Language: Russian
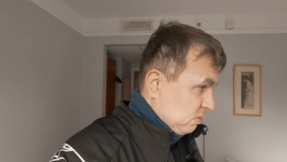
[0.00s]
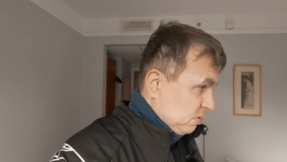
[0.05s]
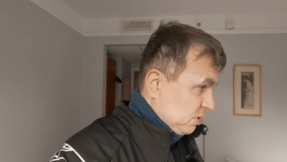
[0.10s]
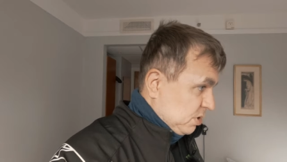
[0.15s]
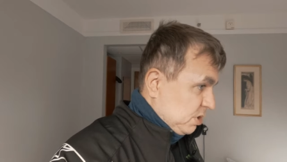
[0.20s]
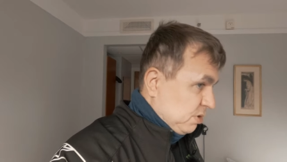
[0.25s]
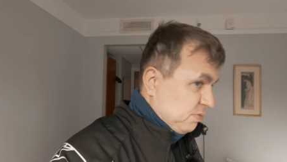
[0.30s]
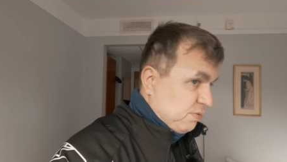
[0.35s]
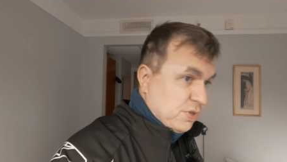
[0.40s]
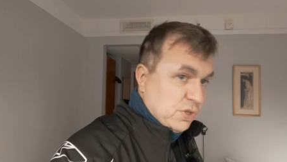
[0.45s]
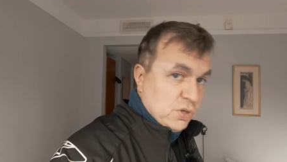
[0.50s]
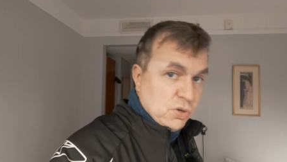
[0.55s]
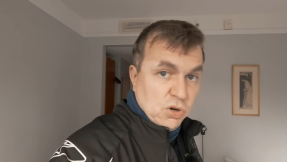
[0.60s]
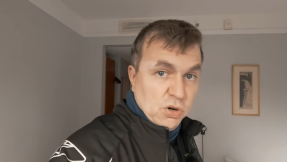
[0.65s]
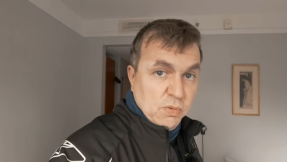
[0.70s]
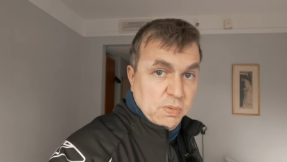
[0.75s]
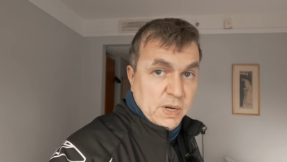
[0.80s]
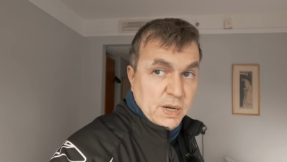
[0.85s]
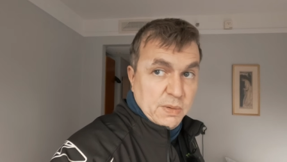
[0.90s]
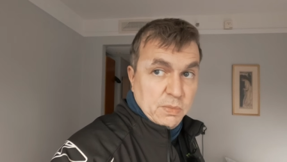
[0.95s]
И все,
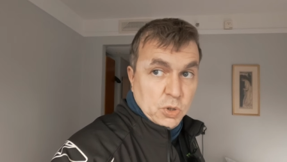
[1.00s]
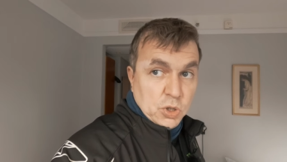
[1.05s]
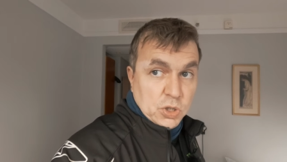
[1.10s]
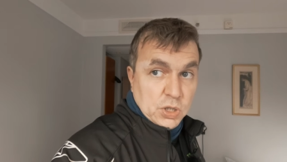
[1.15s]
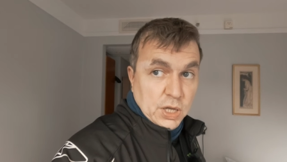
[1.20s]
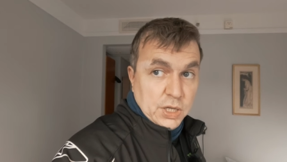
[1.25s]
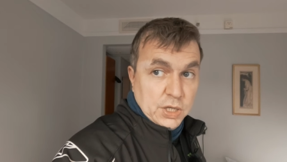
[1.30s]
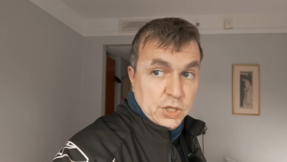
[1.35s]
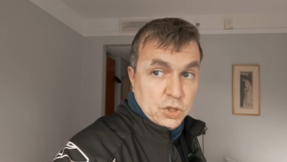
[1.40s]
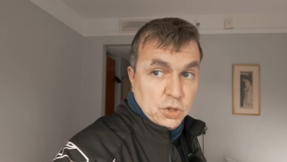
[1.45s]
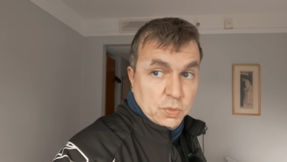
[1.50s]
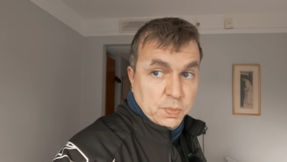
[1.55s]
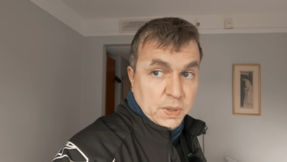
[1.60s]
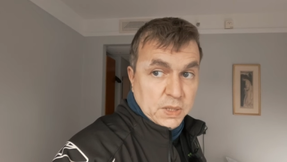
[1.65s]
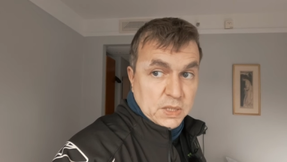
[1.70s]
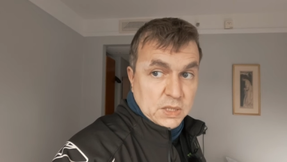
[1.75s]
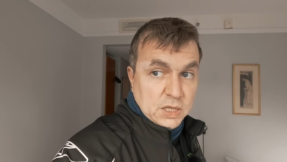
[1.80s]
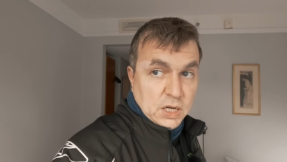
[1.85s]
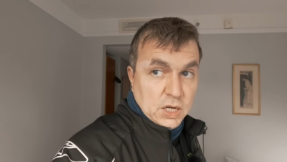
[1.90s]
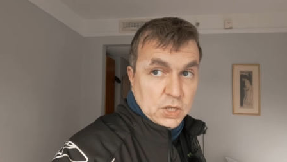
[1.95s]
блядь, может, они что
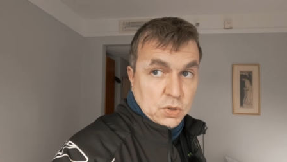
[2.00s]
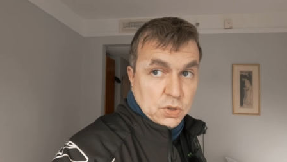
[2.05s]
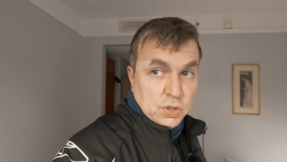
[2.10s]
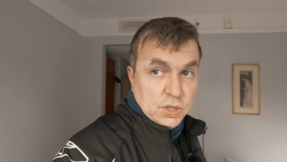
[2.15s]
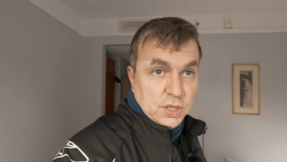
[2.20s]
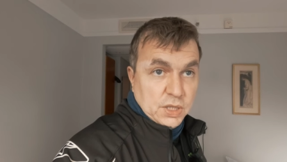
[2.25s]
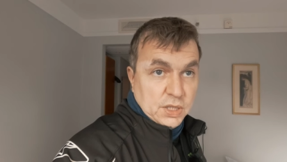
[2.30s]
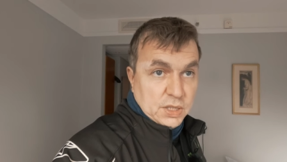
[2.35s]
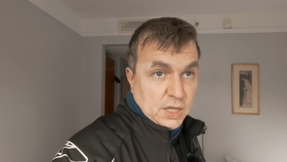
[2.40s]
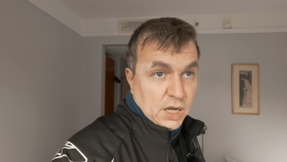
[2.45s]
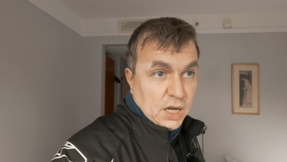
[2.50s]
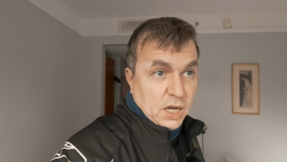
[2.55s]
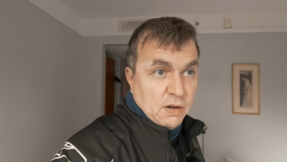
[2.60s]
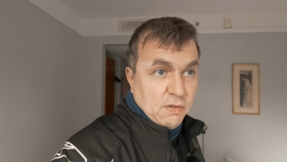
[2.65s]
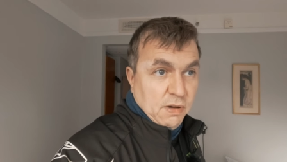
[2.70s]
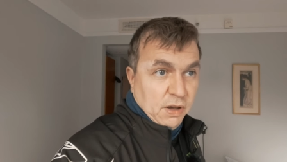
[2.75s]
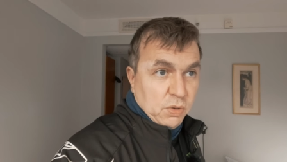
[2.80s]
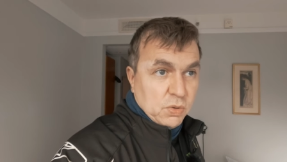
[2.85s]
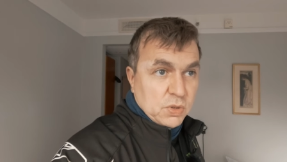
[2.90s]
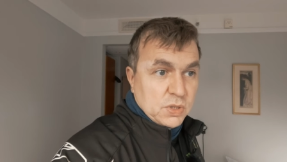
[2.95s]
подскажут. И
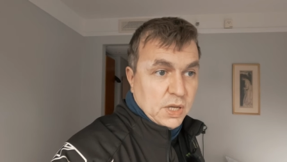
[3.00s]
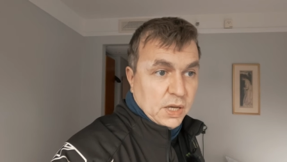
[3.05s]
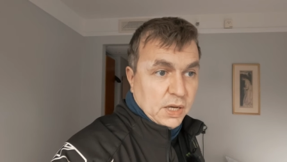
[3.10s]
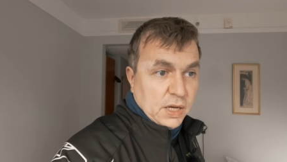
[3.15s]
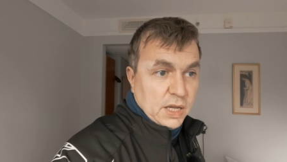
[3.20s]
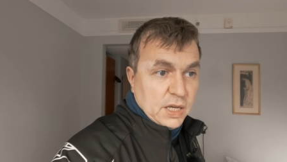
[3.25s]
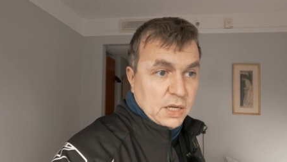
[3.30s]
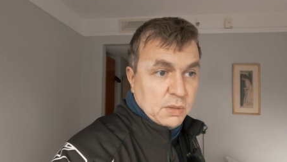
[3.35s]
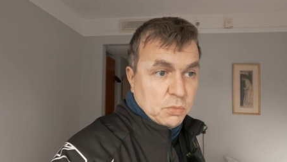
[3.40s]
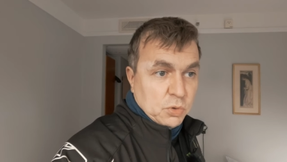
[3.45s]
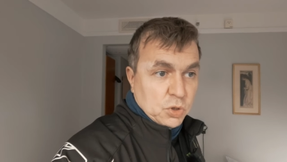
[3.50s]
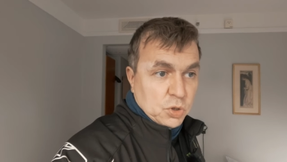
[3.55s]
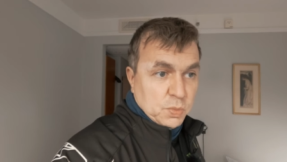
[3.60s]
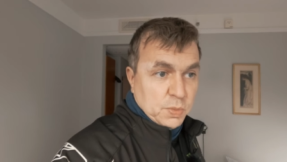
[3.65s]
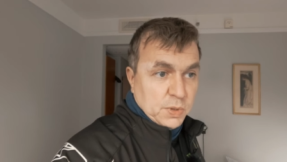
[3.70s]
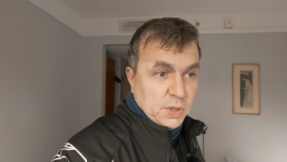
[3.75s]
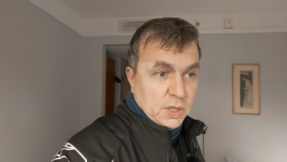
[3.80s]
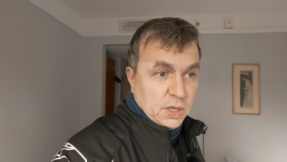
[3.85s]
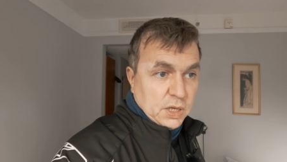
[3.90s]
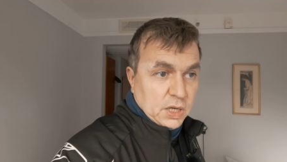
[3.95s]
договорюсь заранее, может
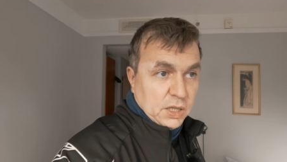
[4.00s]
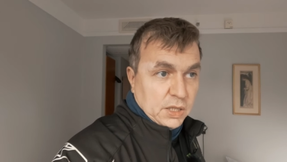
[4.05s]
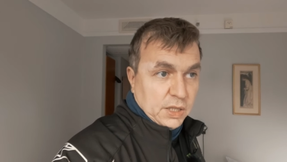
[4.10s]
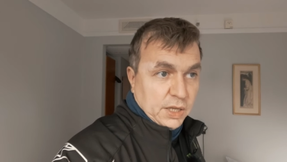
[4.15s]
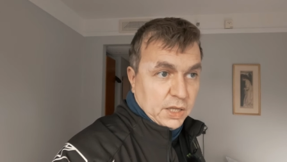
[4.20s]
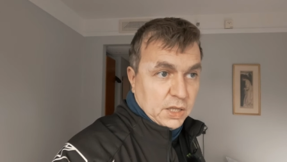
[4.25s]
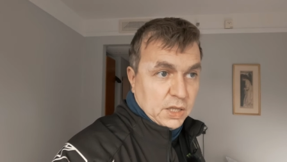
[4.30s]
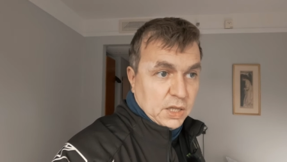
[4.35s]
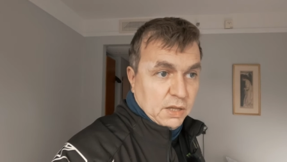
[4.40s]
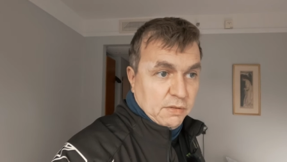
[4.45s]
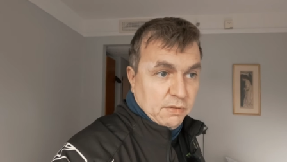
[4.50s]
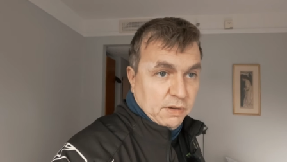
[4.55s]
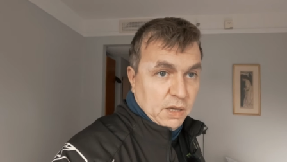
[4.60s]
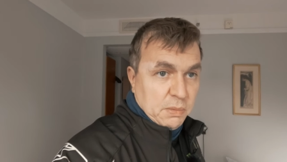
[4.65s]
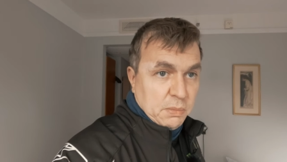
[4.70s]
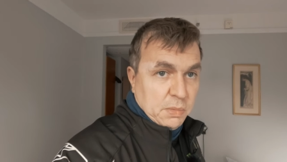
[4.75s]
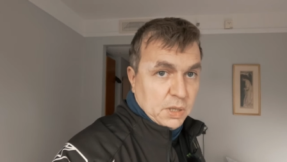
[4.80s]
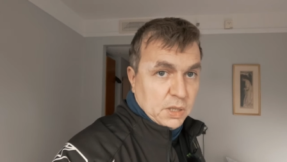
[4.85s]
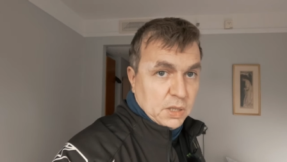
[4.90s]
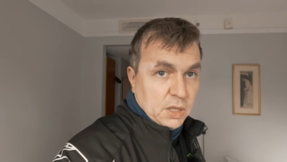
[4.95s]
быть, на конкретное
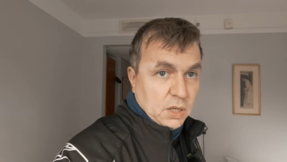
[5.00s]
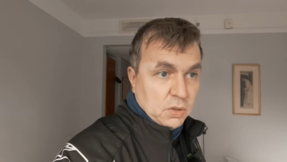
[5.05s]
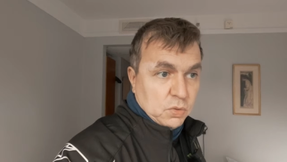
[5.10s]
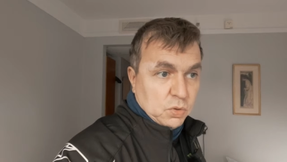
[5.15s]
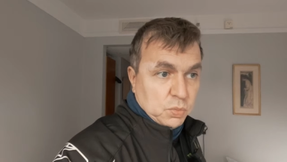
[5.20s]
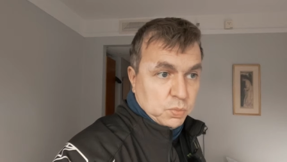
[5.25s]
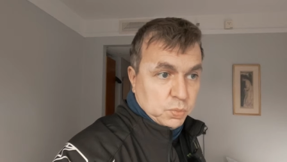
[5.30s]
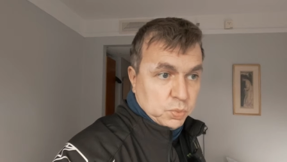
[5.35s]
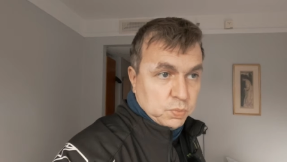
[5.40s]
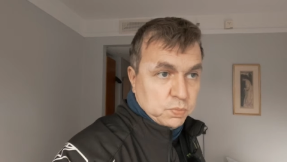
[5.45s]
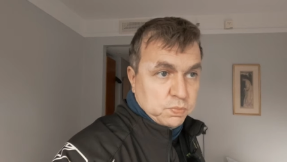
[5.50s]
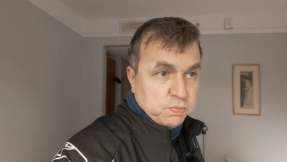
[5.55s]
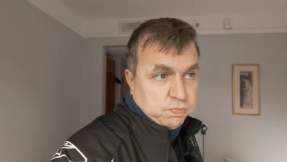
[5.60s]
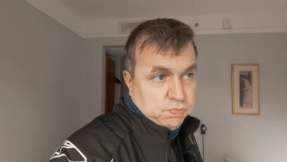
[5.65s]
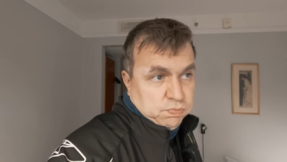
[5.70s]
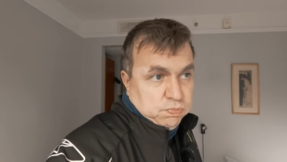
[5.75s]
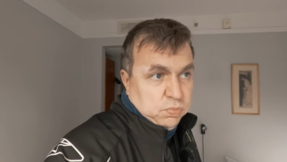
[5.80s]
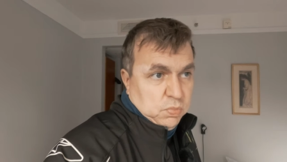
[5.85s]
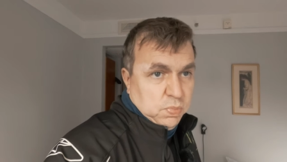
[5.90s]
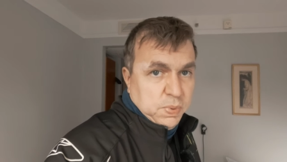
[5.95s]
время и дату. И,
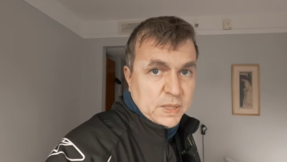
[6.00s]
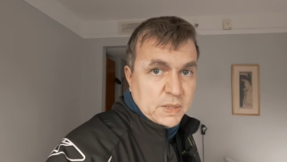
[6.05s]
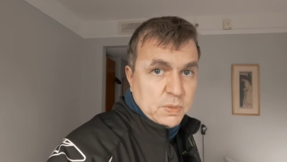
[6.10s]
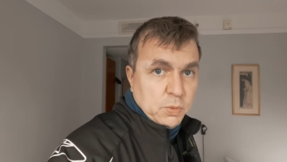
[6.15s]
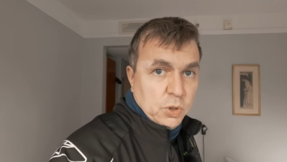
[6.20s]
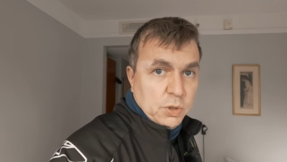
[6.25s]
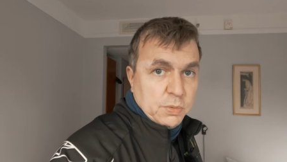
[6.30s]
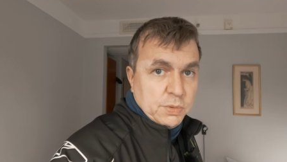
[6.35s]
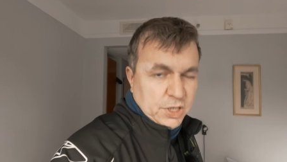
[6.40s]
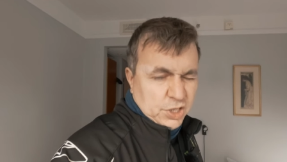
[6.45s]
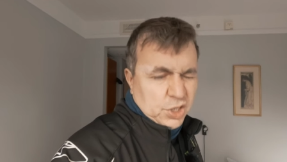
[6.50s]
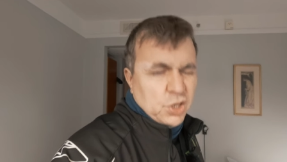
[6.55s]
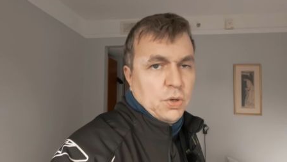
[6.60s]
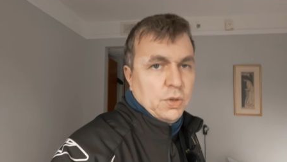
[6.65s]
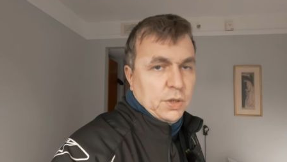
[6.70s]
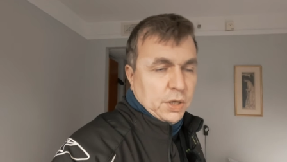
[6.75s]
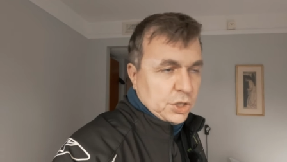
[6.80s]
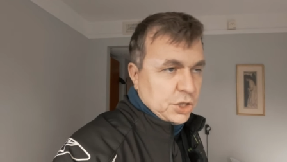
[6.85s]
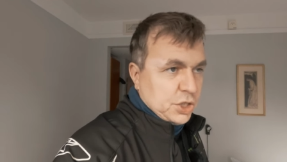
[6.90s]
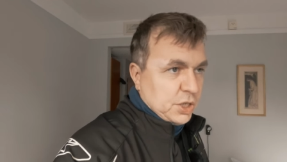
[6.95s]
ну, посмотрим, сейчас
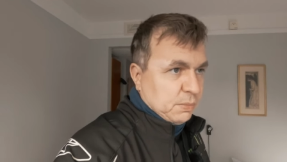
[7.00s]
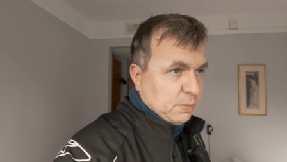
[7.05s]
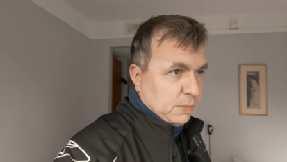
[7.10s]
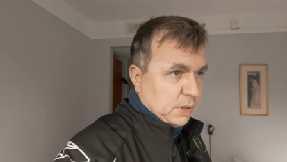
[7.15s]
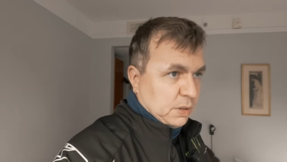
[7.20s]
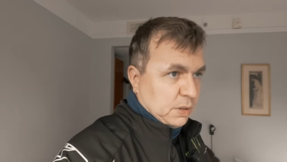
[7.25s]
что-нибудь решим.